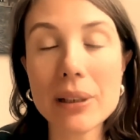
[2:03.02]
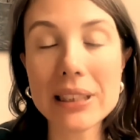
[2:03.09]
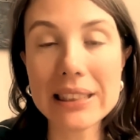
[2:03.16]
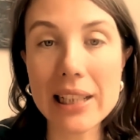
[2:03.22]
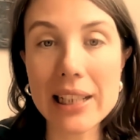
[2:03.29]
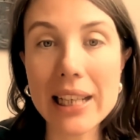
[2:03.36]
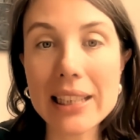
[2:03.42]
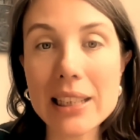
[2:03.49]
más
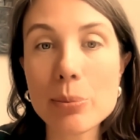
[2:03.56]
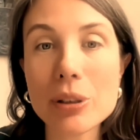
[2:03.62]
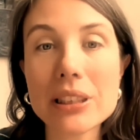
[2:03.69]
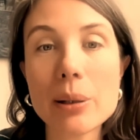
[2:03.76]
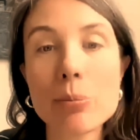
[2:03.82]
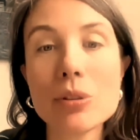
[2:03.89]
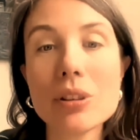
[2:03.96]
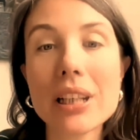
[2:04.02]
allá, te puedes
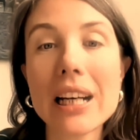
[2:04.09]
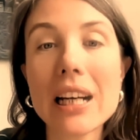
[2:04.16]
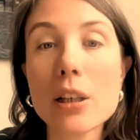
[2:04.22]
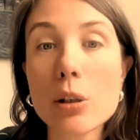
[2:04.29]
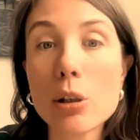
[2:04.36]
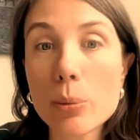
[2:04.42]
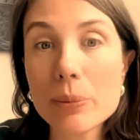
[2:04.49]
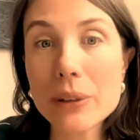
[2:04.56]
apuntar al
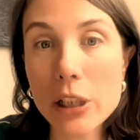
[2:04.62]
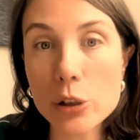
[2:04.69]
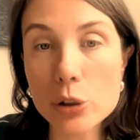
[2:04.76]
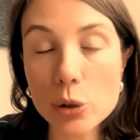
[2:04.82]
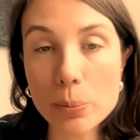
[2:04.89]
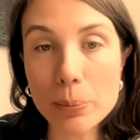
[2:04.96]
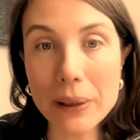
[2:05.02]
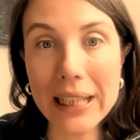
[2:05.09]
Club de
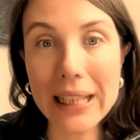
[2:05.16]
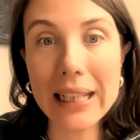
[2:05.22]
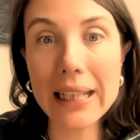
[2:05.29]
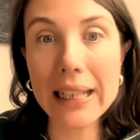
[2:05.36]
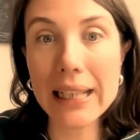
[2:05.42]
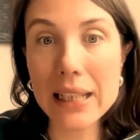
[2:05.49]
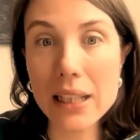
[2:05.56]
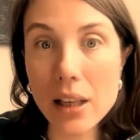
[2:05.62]
los Super
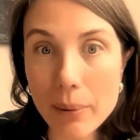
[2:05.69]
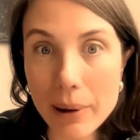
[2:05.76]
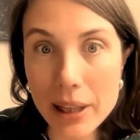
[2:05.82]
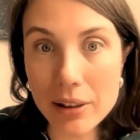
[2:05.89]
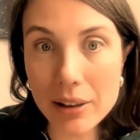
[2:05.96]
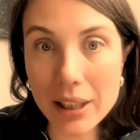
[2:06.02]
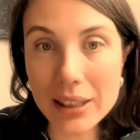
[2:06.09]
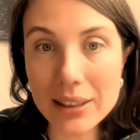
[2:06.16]

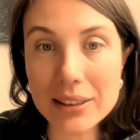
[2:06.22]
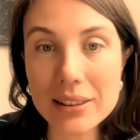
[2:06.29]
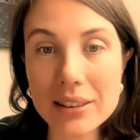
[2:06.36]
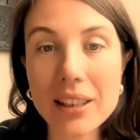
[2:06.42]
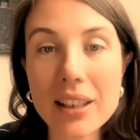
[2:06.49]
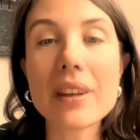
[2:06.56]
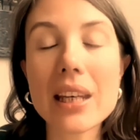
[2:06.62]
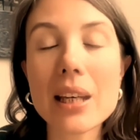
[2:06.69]
Innovadores,
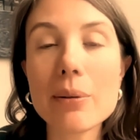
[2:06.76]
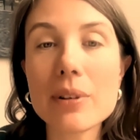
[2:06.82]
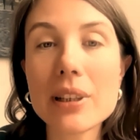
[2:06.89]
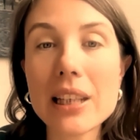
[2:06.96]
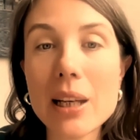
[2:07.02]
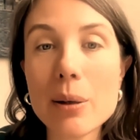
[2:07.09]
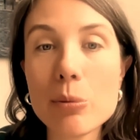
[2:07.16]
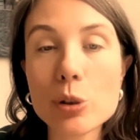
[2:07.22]
que
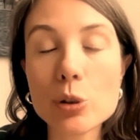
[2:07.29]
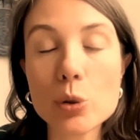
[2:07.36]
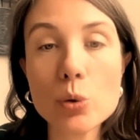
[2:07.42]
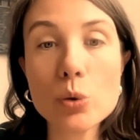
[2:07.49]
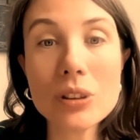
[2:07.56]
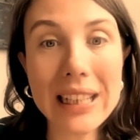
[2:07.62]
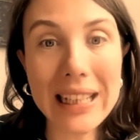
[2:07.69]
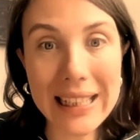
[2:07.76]
tenemos
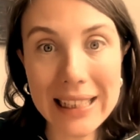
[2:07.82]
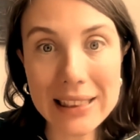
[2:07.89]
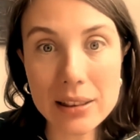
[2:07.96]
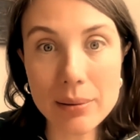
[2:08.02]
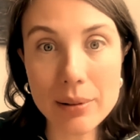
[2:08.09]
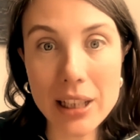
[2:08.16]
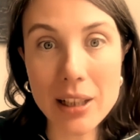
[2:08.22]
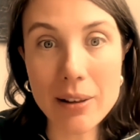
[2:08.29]
un taller
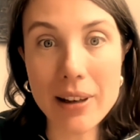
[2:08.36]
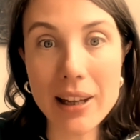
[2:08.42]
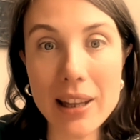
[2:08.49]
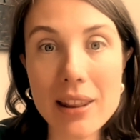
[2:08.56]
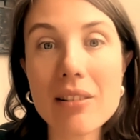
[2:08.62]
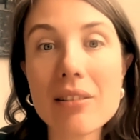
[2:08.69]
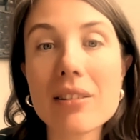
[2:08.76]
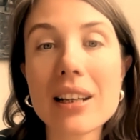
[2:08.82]
sobre
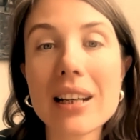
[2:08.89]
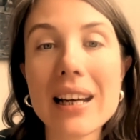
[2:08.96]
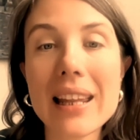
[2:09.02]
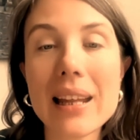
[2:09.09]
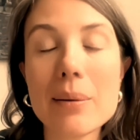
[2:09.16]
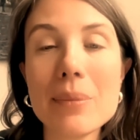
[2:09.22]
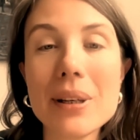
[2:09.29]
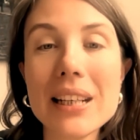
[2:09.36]
innovación
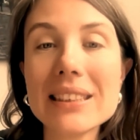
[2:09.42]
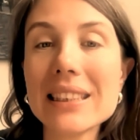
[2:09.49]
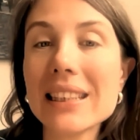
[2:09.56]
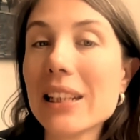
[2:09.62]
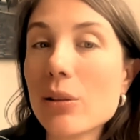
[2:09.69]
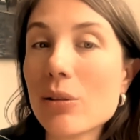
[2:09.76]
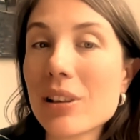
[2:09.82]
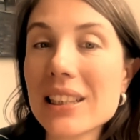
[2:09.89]
cada mes
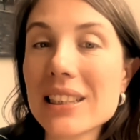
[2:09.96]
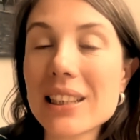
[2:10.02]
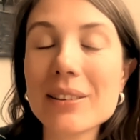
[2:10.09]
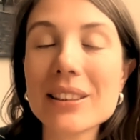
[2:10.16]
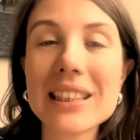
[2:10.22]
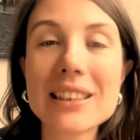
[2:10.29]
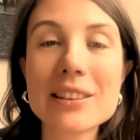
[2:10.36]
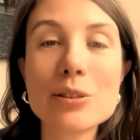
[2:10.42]
y una
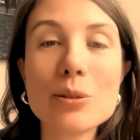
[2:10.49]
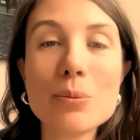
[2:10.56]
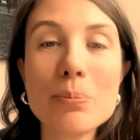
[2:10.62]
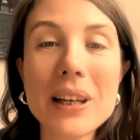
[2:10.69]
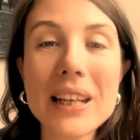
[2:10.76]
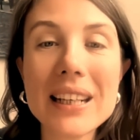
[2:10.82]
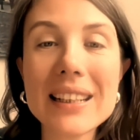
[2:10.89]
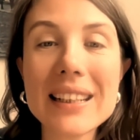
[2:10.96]
entrevista
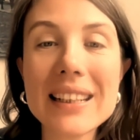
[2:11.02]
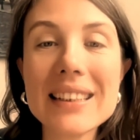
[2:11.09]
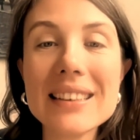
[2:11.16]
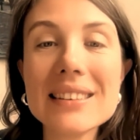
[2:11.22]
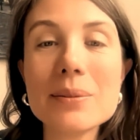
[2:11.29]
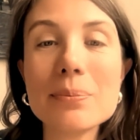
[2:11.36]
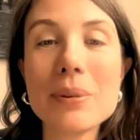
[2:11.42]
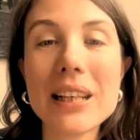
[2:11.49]
súper
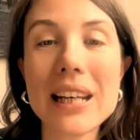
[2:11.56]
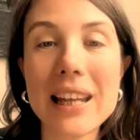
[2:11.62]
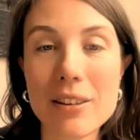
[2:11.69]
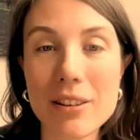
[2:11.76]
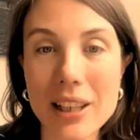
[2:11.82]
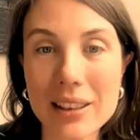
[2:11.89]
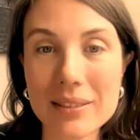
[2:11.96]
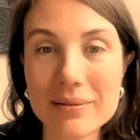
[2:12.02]

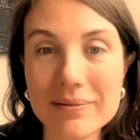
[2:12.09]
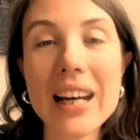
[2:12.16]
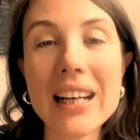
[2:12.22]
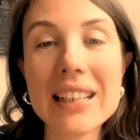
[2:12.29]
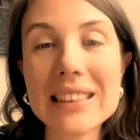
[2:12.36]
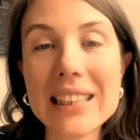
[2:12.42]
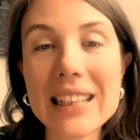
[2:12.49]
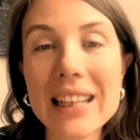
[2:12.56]
inspiradora.
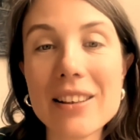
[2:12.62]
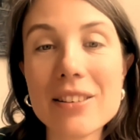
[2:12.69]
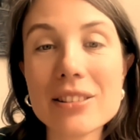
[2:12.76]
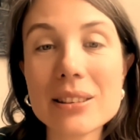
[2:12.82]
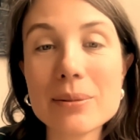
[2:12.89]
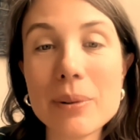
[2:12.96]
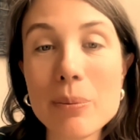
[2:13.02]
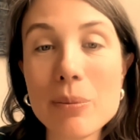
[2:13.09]
Así que
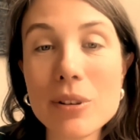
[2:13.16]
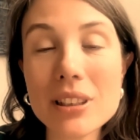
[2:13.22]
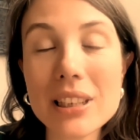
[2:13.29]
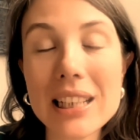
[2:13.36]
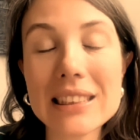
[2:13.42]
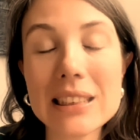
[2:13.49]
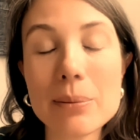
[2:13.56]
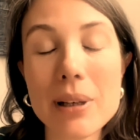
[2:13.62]
nos vemos
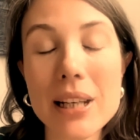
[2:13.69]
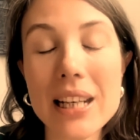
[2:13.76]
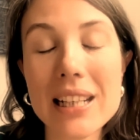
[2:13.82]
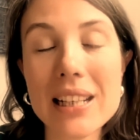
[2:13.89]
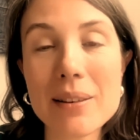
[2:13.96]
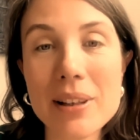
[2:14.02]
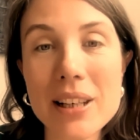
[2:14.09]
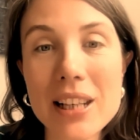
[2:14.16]
la semana
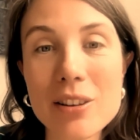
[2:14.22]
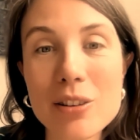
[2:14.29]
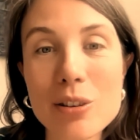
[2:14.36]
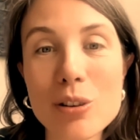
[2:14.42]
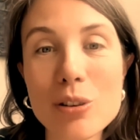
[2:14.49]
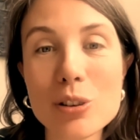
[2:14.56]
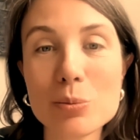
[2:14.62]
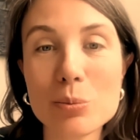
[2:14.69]
que viene
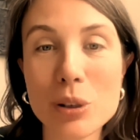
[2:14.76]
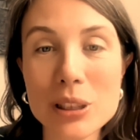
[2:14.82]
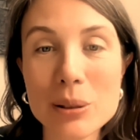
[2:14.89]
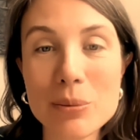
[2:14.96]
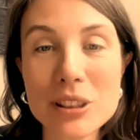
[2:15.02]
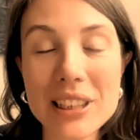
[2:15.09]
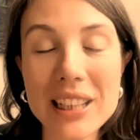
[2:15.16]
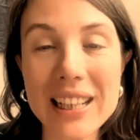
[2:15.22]
con los
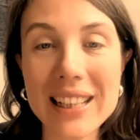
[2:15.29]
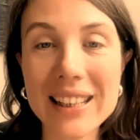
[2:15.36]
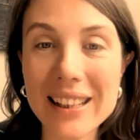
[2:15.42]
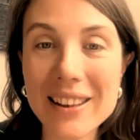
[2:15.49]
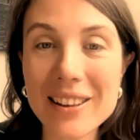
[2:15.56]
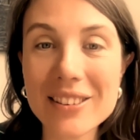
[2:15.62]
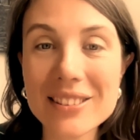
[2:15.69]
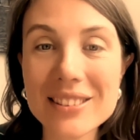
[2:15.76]
próximos
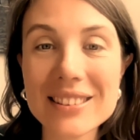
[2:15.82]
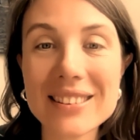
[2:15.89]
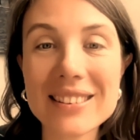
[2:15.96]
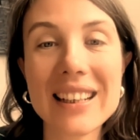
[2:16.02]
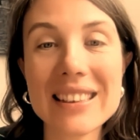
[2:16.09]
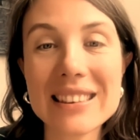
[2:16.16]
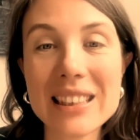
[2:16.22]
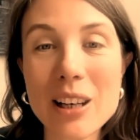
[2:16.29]
ejercicios.
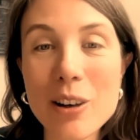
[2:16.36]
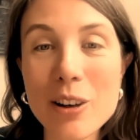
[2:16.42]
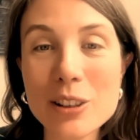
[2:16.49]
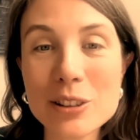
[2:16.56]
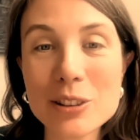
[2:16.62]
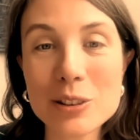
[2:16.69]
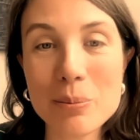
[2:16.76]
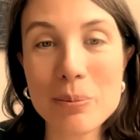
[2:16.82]
Hasta luego,
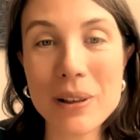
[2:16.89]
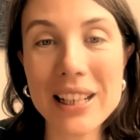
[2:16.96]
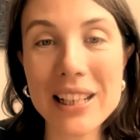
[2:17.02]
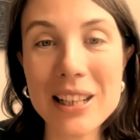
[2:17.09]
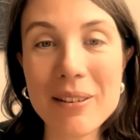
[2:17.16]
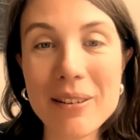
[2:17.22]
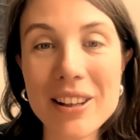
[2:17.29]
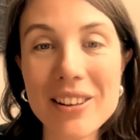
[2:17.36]
super
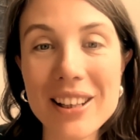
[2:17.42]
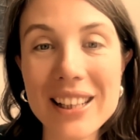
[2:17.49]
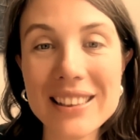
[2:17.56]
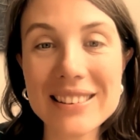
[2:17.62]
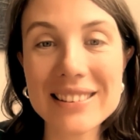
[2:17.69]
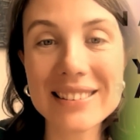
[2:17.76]
innovadores.